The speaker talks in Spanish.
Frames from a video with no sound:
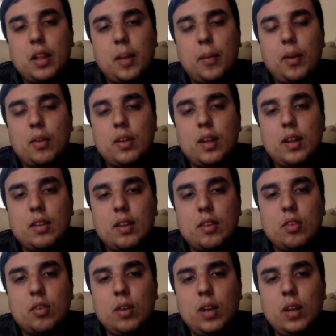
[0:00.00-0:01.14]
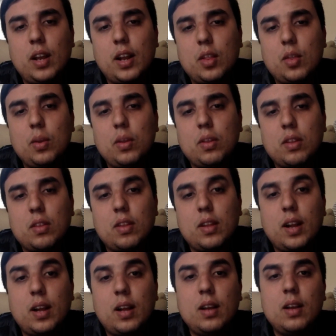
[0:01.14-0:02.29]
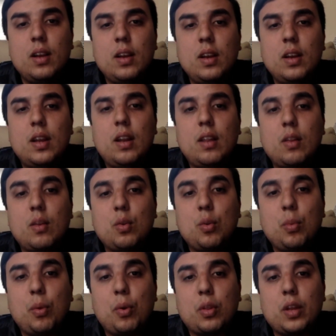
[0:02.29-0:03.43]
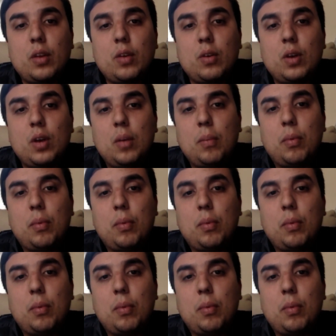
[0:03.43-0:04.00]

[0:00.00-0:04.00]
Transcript: digámoslo así, de la selección, y la gran duda es quién será el segundo portero.